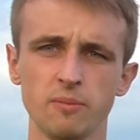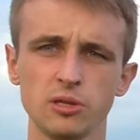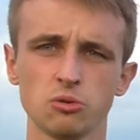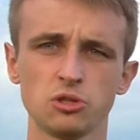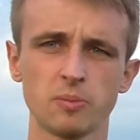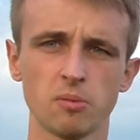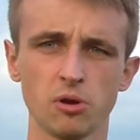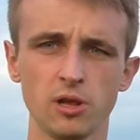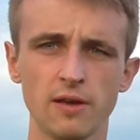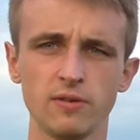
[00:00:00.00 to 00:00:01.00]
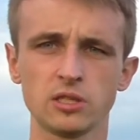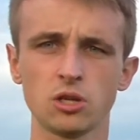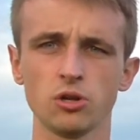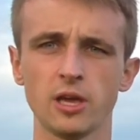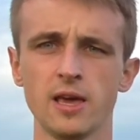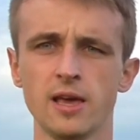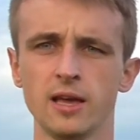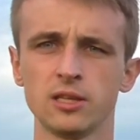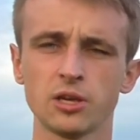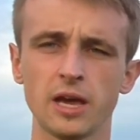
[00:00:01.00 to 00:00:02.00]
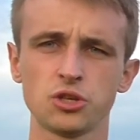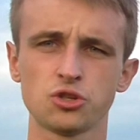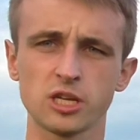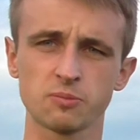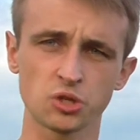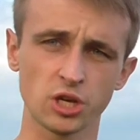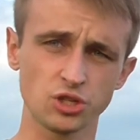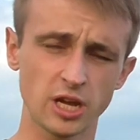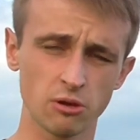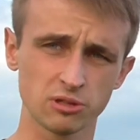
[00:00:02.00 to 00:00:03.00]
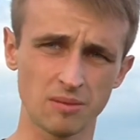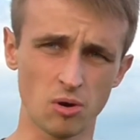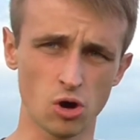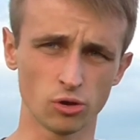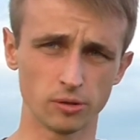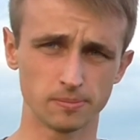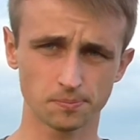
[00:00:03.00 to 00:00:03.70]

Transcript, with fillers: w miejscu, gdzie po mojej lewej stronie co jakiś czas przejeżdżają samochody.